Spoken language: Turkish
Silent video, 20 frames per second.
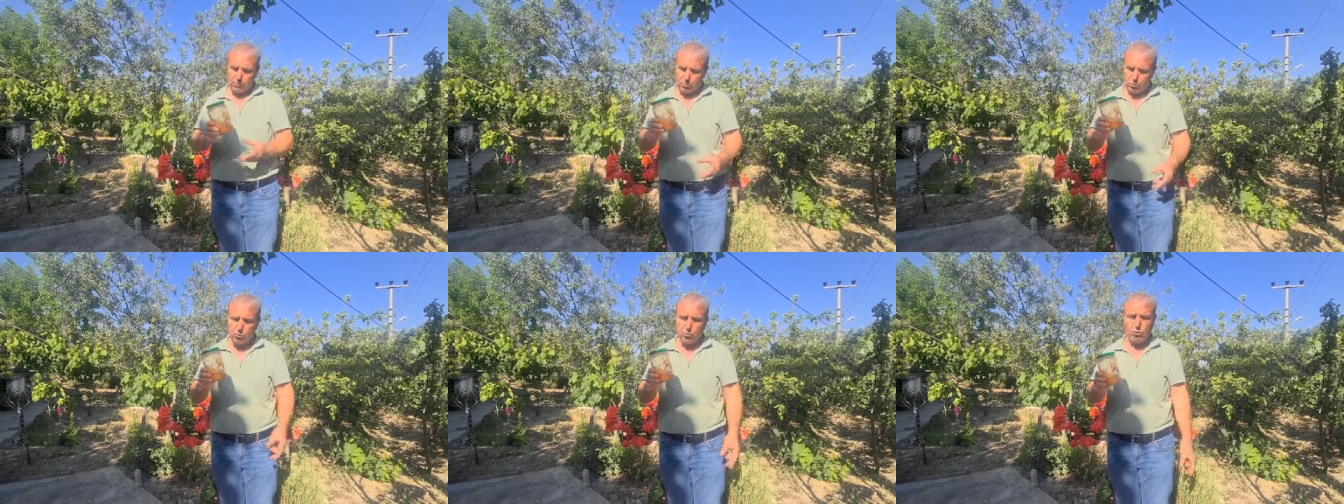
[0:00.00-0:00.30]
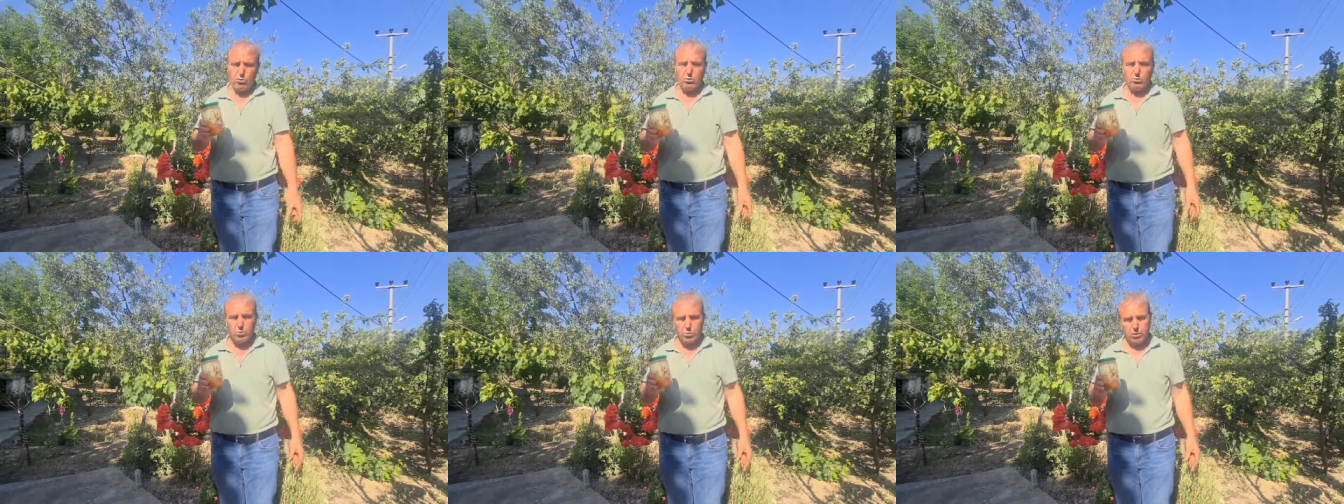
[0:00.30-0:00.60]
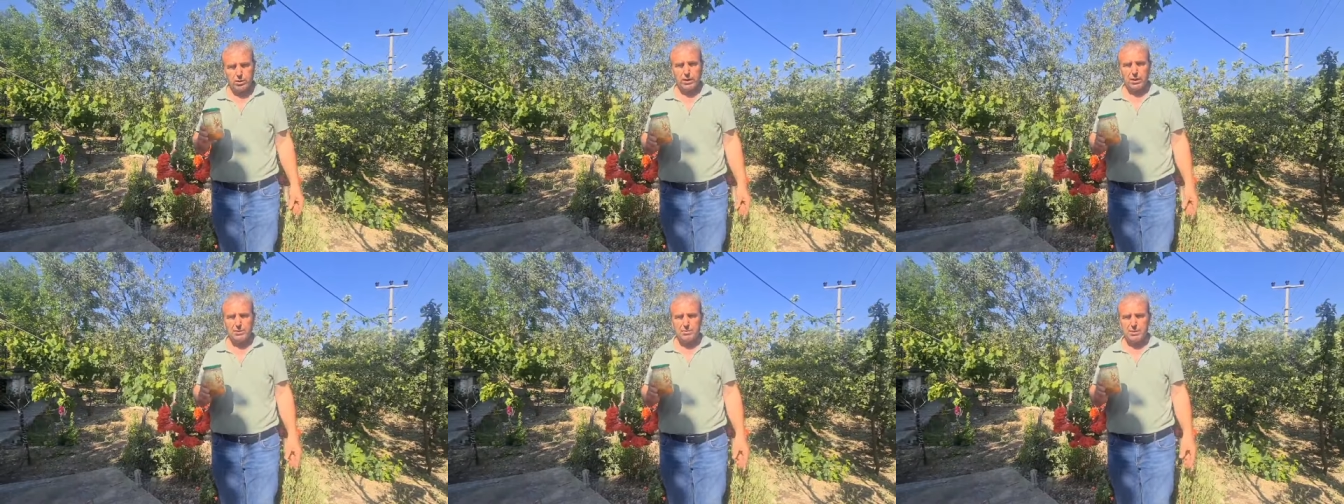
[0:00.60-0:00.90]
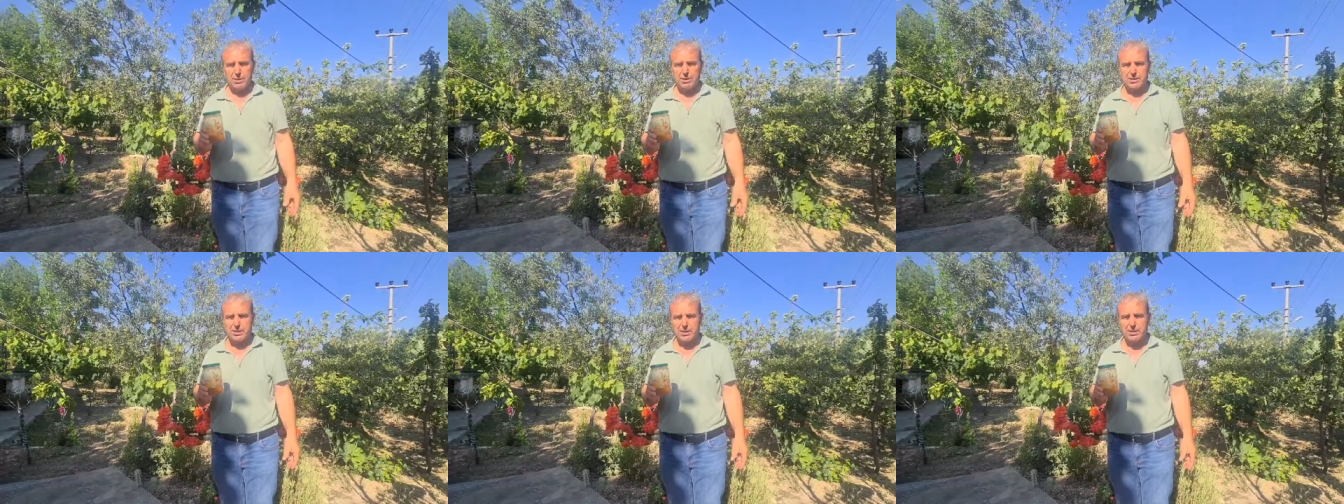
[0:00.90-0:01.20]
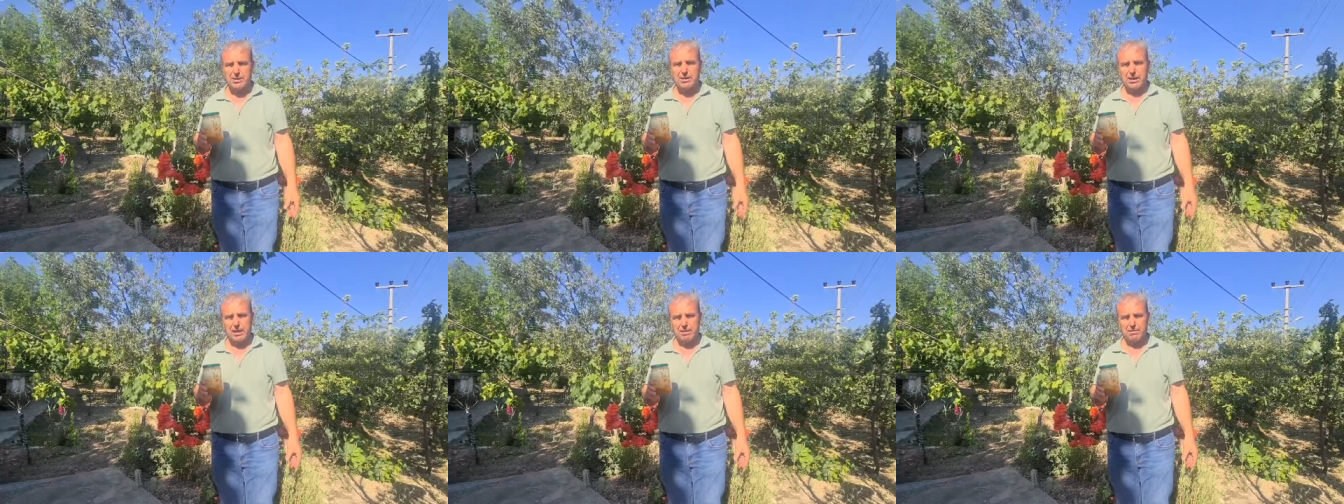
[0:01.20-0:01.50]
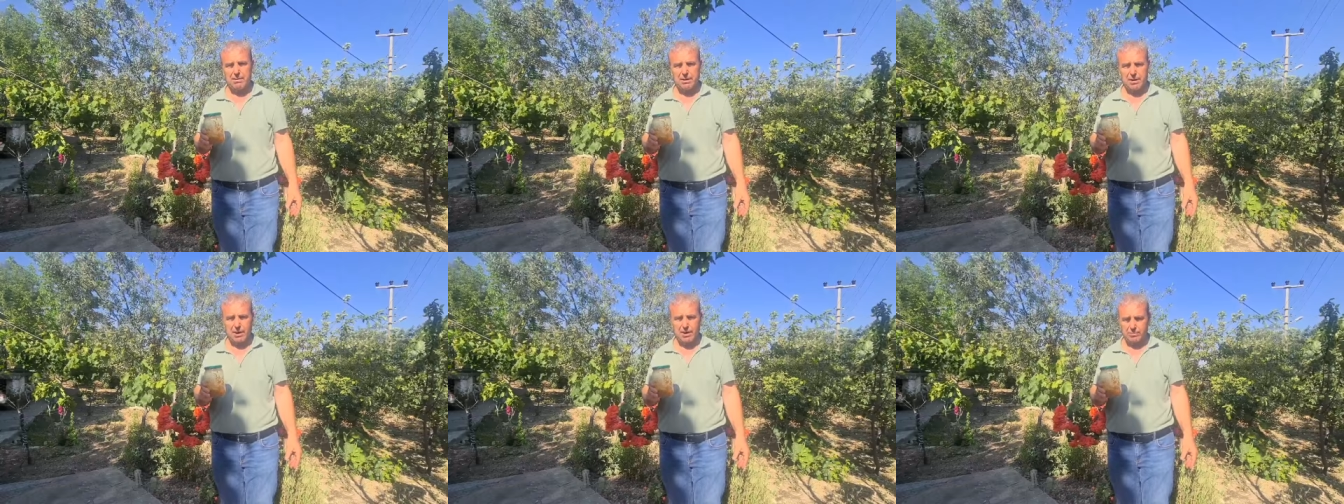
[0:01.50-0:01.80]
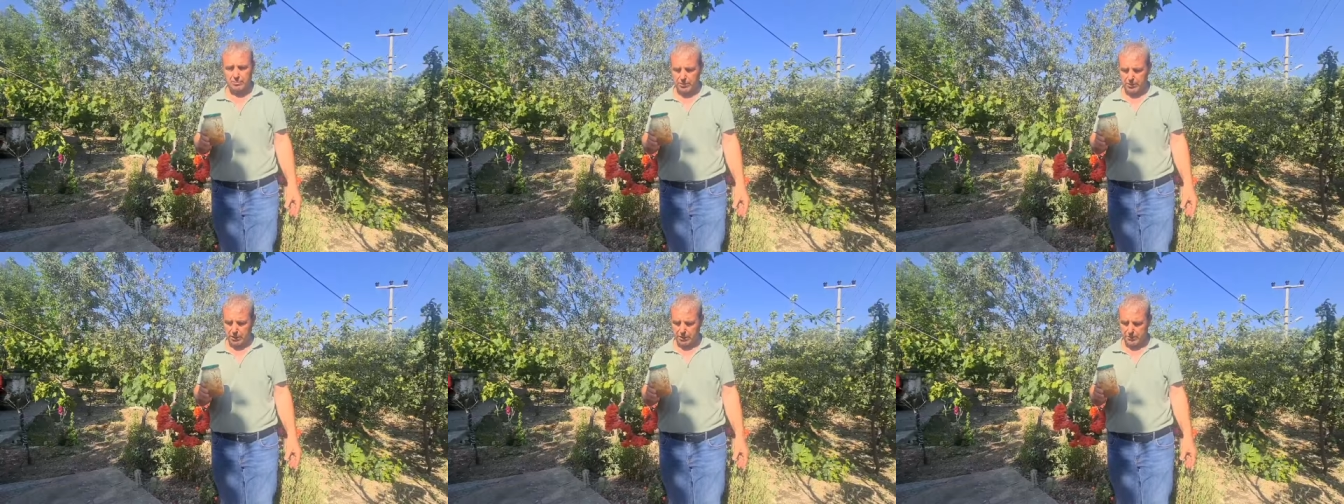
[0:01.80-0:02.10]
bunu kullanabilirsiniz sevgili
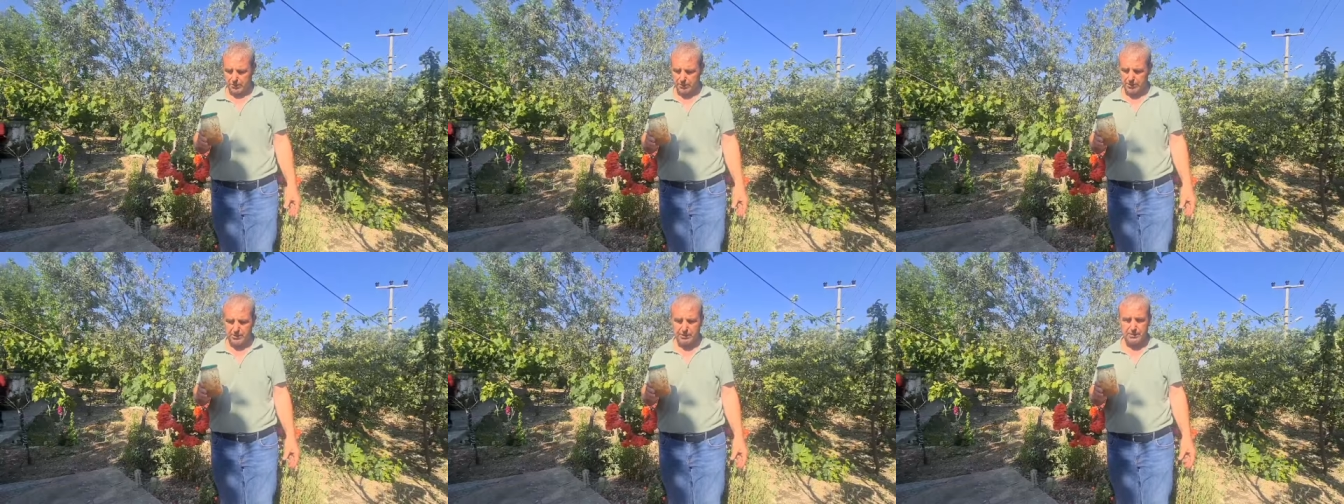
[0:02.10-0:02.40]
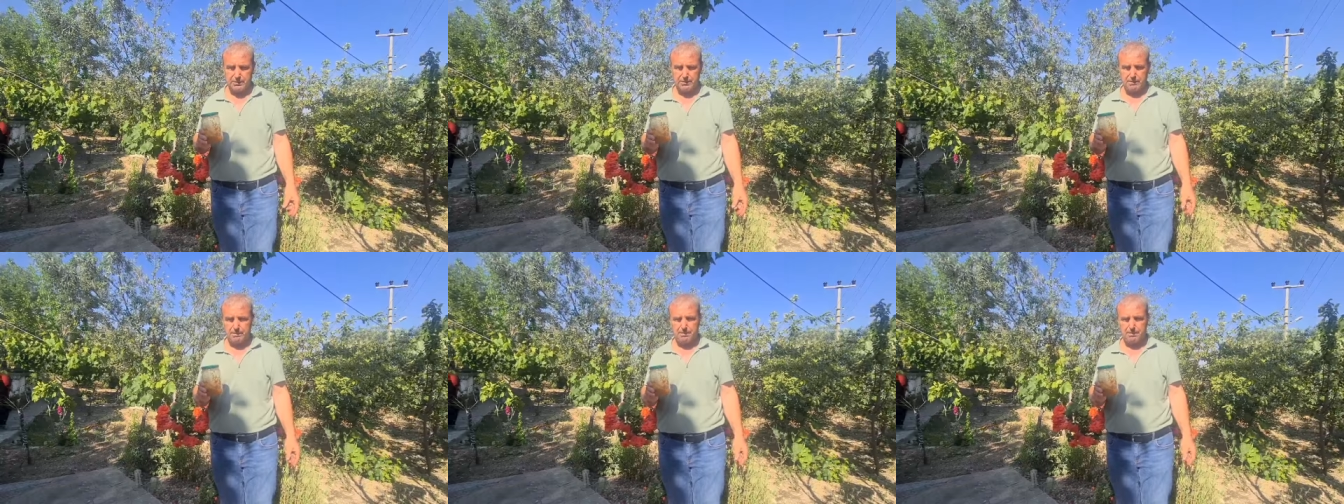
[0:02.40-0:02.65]
takipçilerimiz.